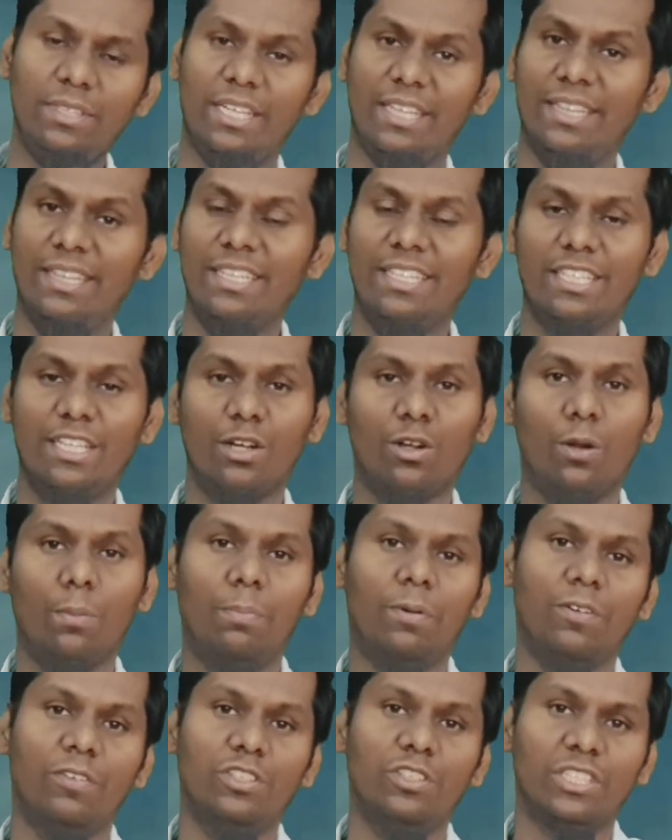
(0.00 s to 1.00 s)
ఎంత
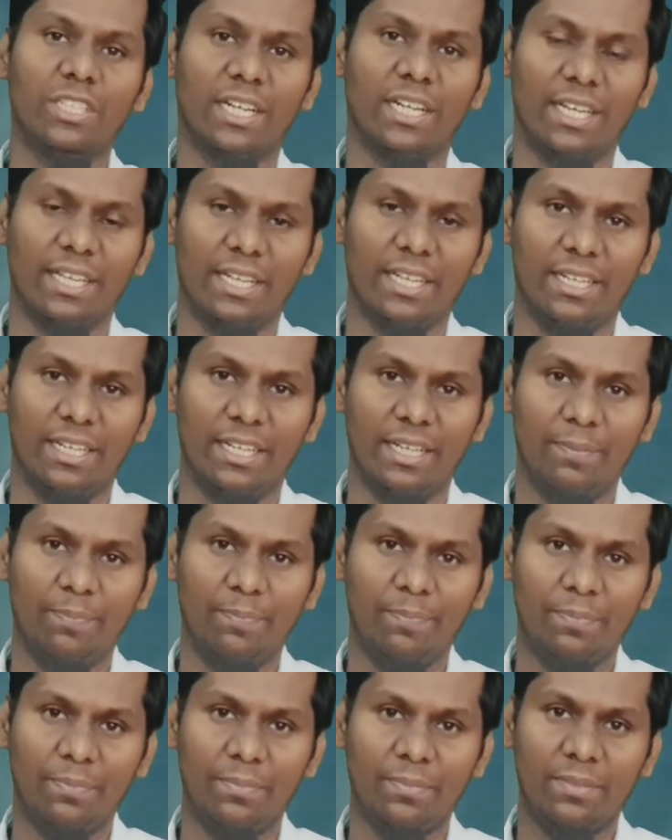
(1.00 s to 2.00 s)
గొప్ప విషయం కదండి
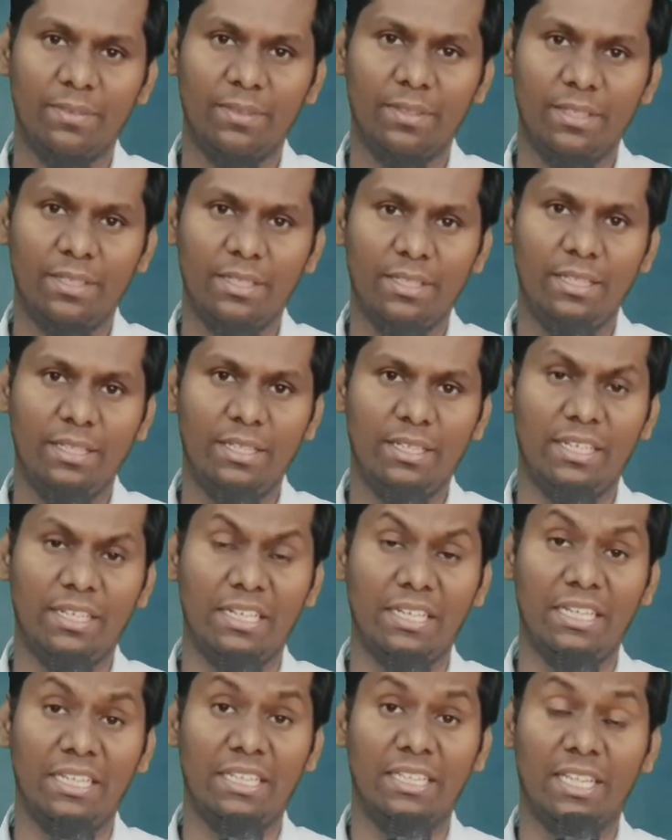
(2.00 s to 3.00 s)

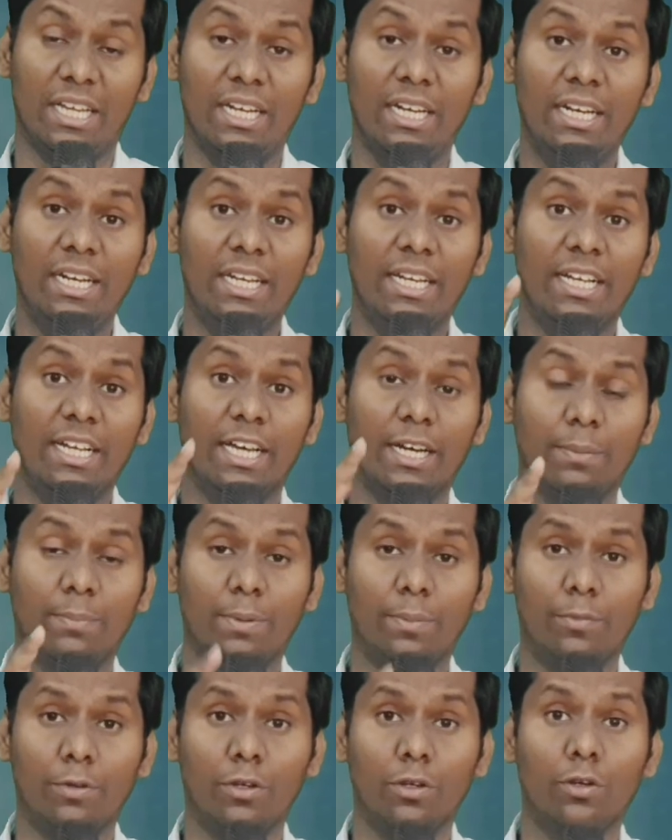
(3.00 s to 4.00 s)
నీ తల్లి
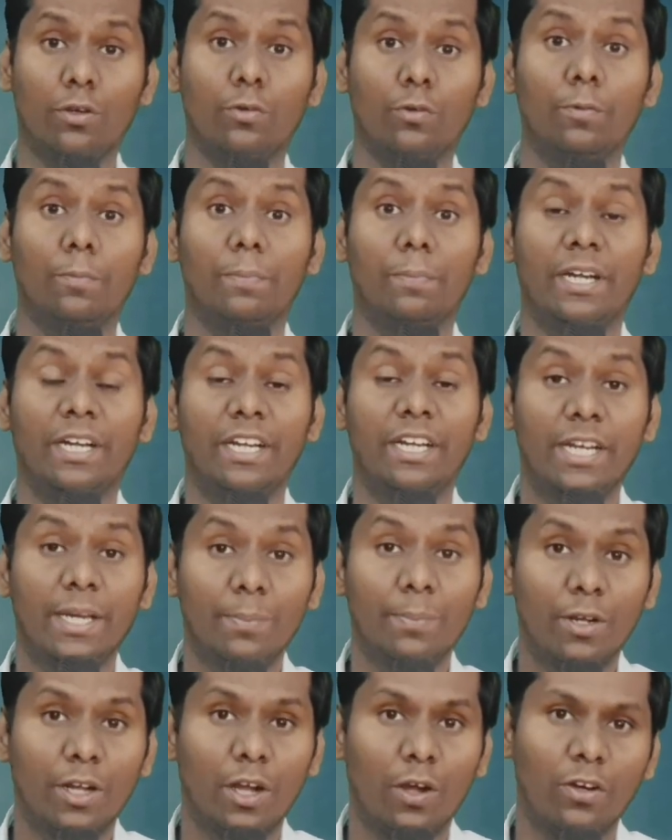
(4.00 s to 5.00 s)
గర్భములో నువ్వు
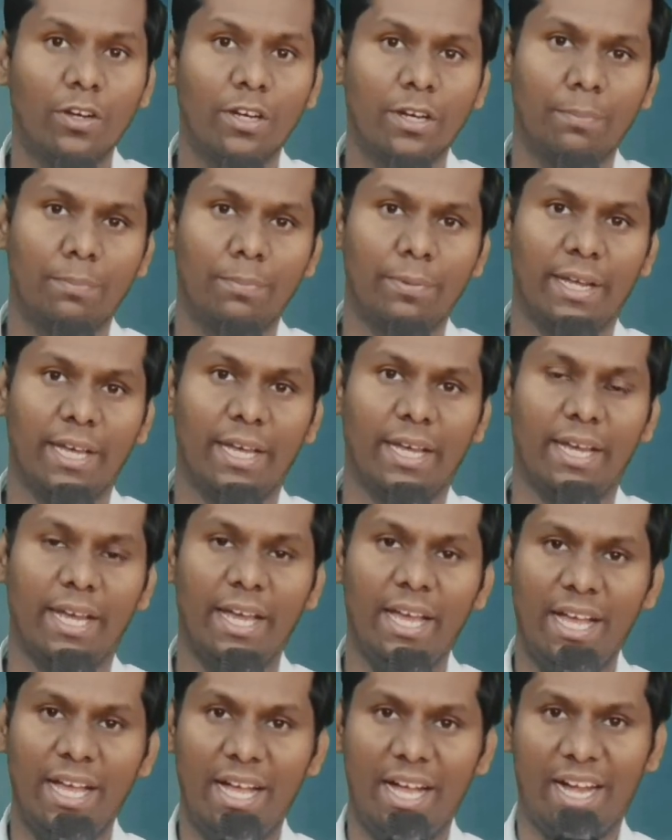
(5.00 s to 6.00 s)
పిండముగా ఉన్నప్పుడే
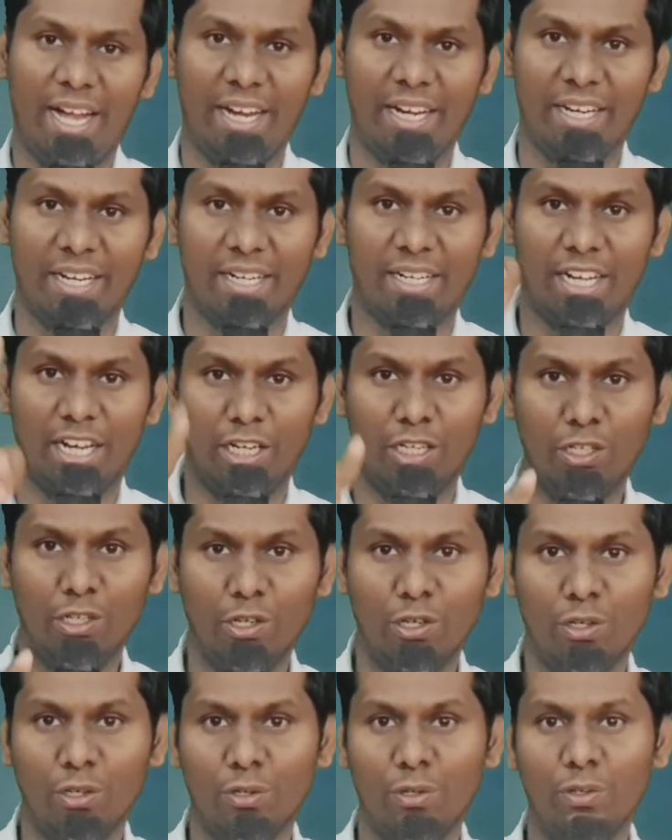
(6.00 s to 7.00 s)
ఆయన
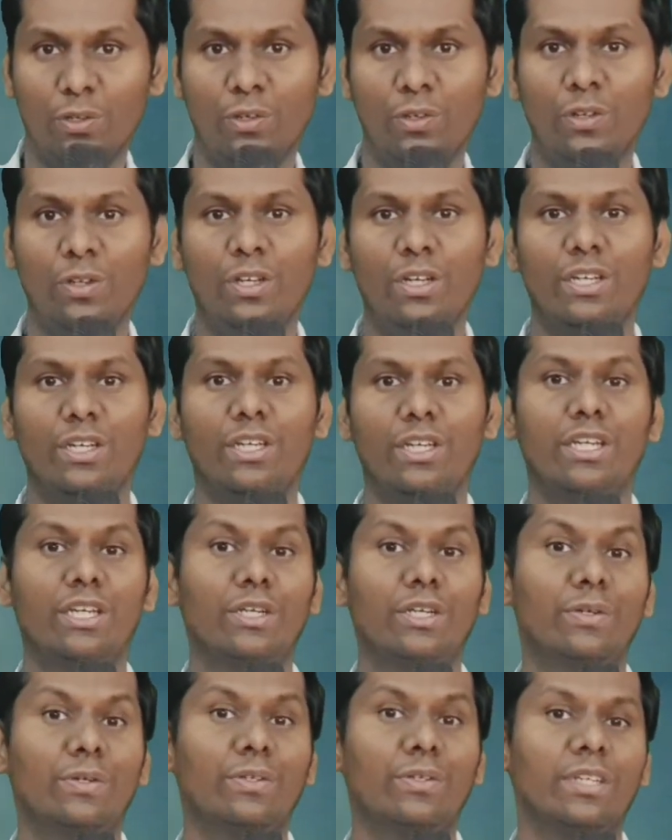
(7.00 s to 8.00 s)
కన్నులు
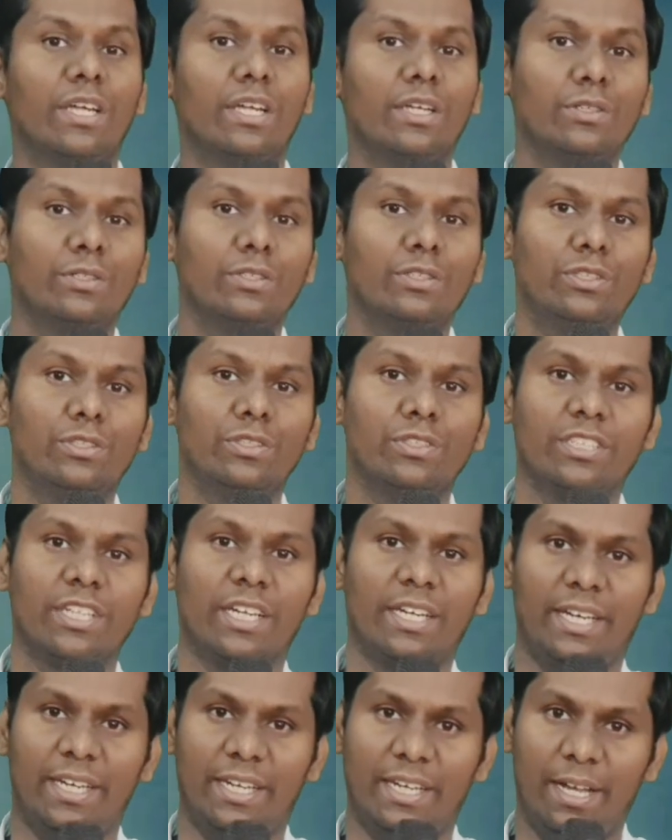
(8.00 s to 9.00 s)
నిన్ను నన్ను
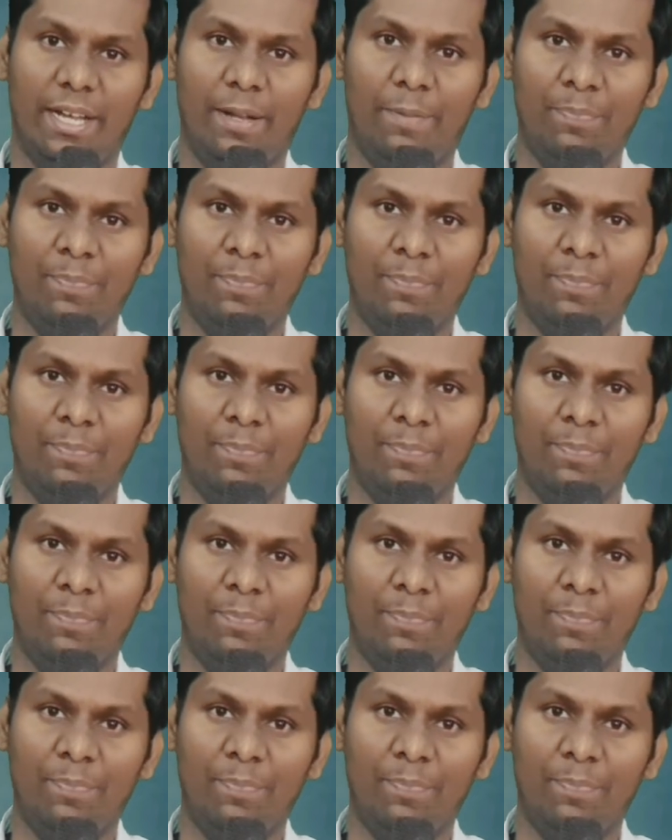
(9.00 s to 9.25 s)
చూసాయ్యా